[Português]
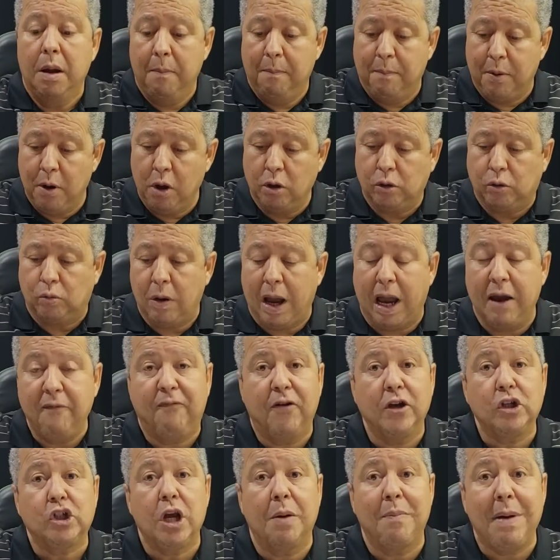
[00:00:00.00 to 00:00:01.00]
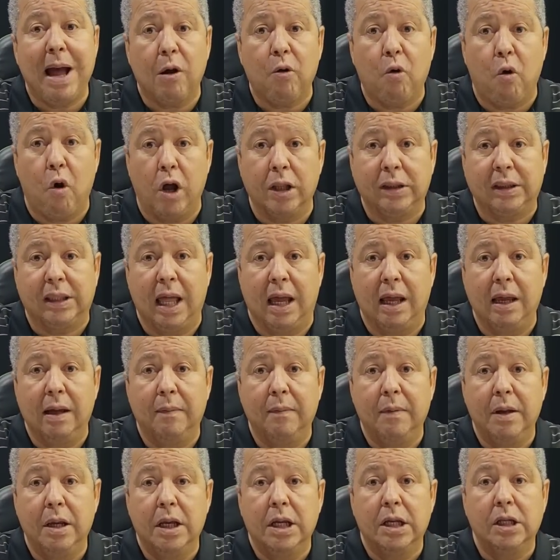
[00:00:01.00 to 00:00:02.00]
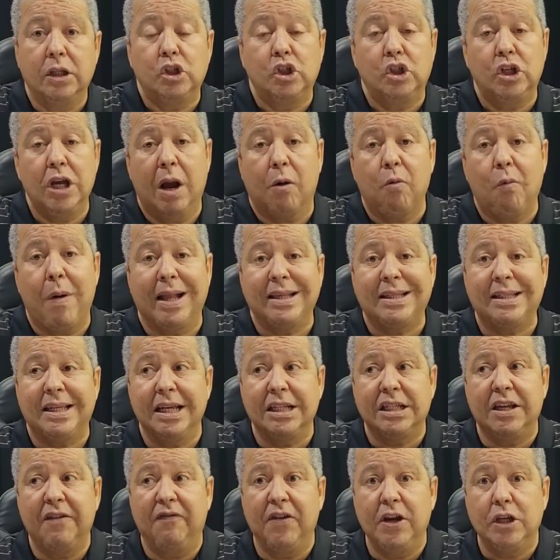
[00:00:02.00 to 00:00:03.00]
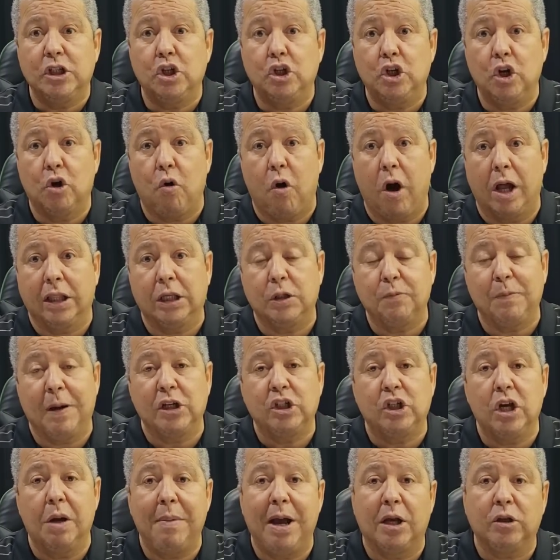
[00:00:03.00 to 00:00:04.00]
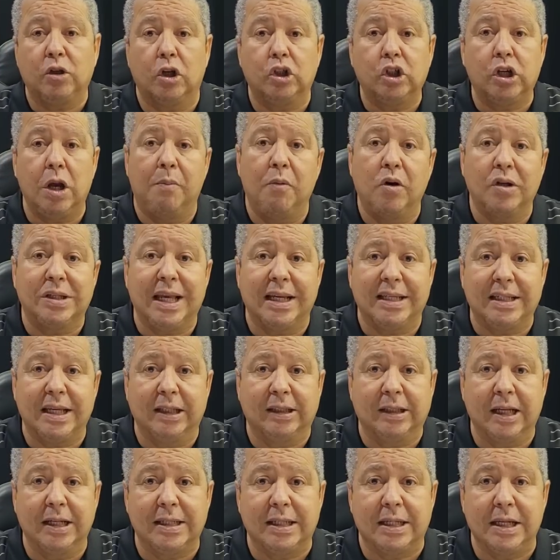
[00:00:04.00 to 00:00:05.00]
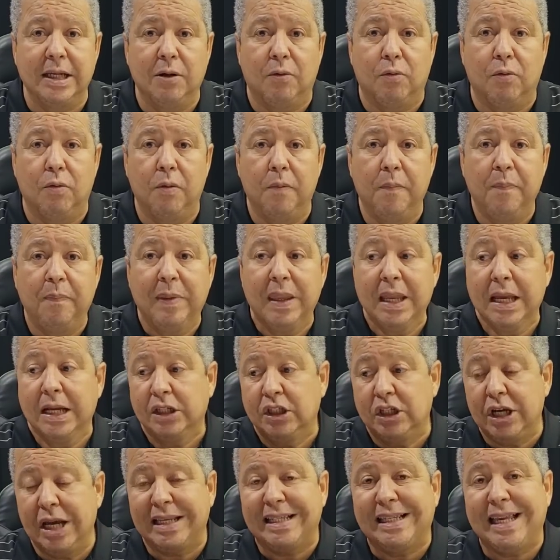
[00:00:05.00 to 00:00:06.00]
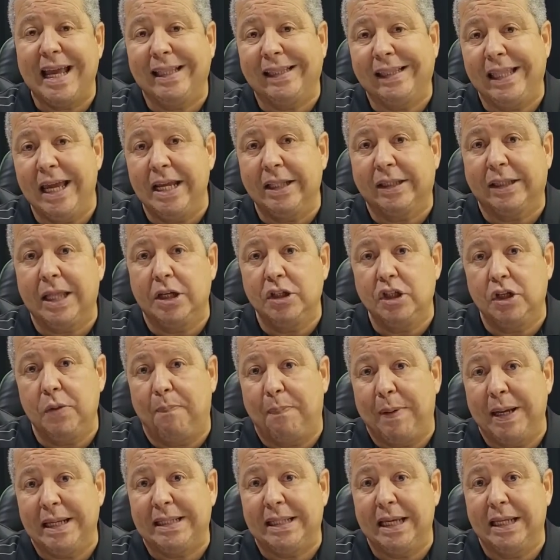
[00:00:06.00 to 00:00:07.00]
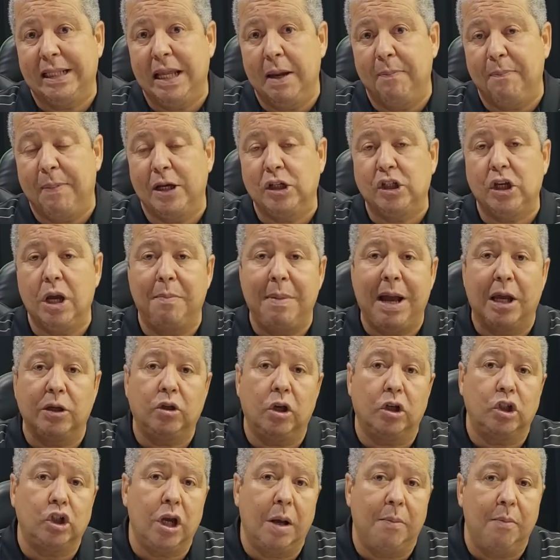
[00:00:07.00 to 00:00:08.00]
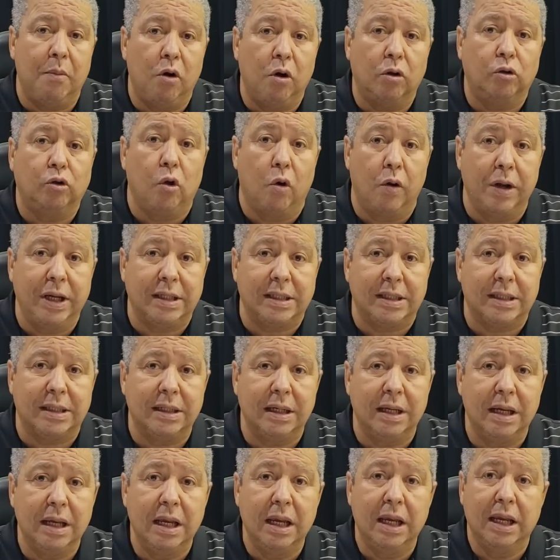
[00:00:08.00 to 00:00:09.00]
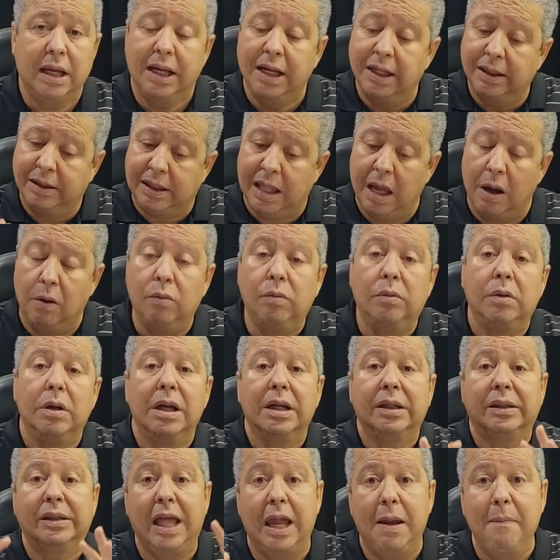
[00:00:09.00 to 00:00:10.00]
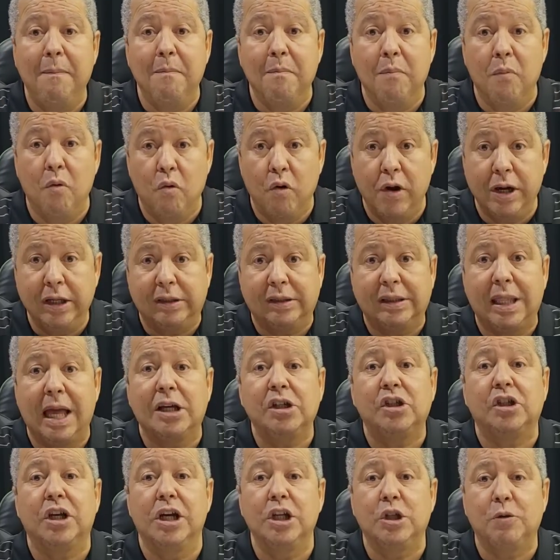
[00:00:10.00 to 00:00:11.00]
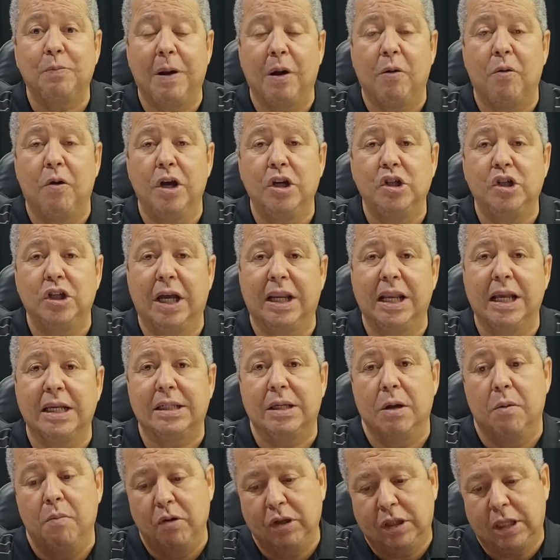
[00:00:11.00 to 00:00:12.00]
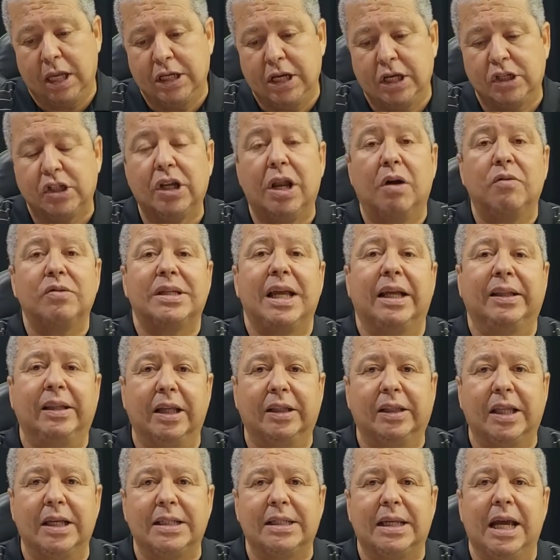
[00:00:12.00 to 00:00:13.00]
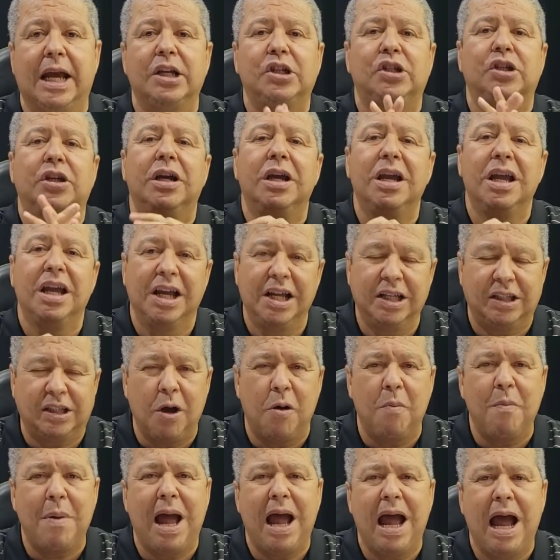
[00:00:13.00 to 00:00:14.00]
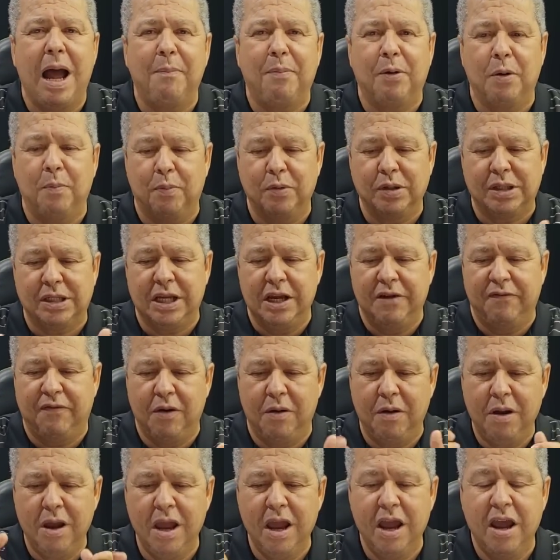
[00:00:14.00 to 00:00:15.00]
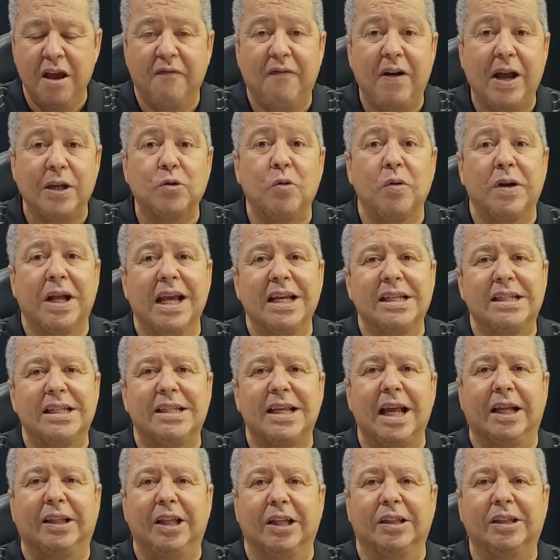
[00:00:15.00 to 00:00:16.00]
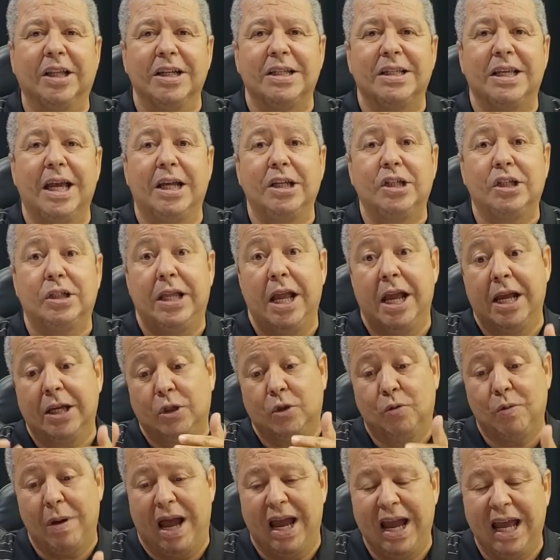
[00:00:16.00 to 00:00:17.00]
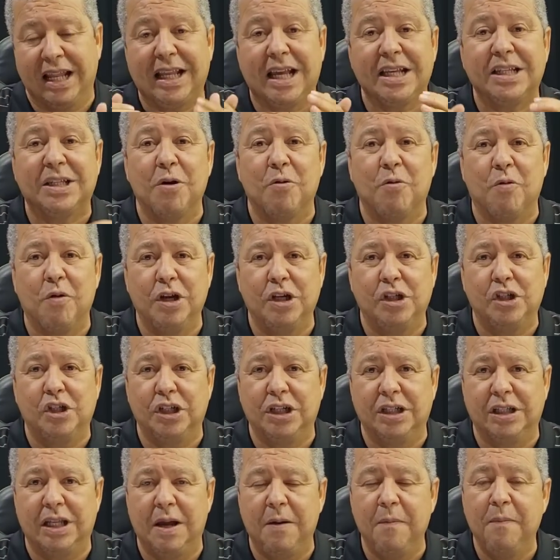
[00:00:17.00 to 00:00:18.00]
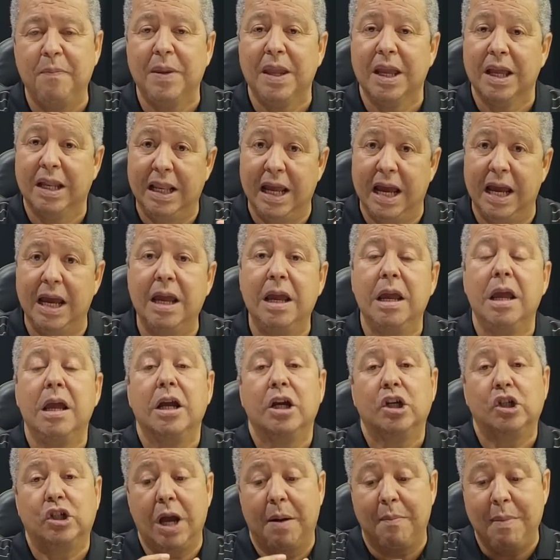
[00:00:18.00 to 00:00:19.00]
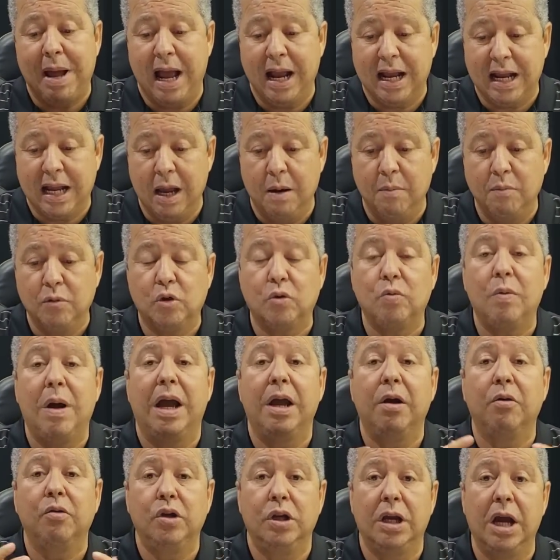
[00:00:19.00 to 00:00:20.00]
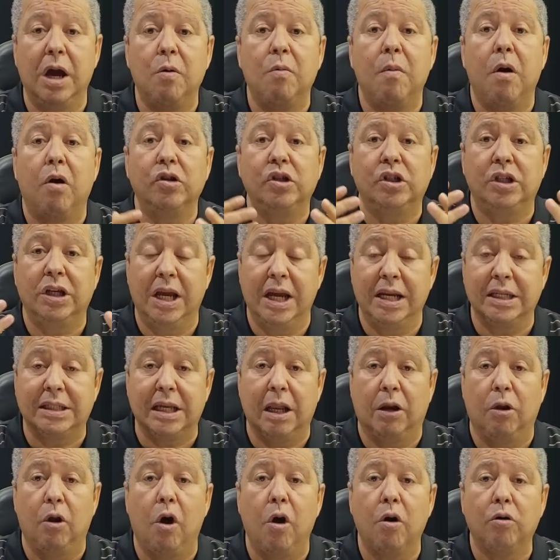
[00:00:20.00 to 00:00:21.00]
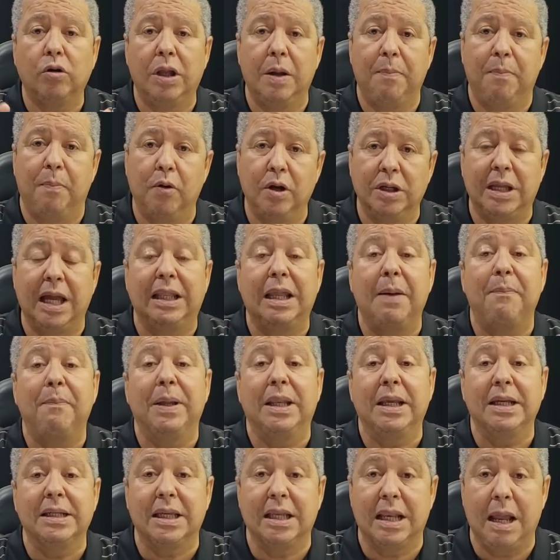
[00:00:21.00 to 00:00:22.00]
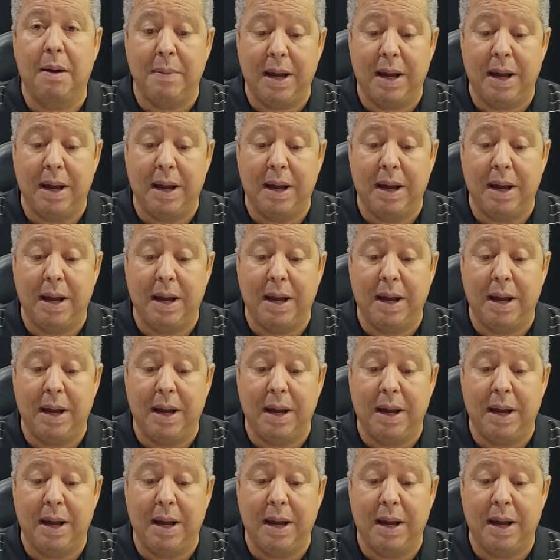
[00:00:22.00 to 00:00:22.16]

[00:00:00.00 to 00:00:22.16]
pronto, aí foi chamar cota. Tinha 420 de cotas para chamar, só chamou 65. Tinha 70 de PCD para chamar, só chamou dois. Então, tem muita gente para corrigir a redação. Muita gente não, 77. Então, o mais rápido possível, faça com que esses 77 tenham a sua redação corrigida, né? Já marcamos uma reunião, uma audiência logo depois da independência da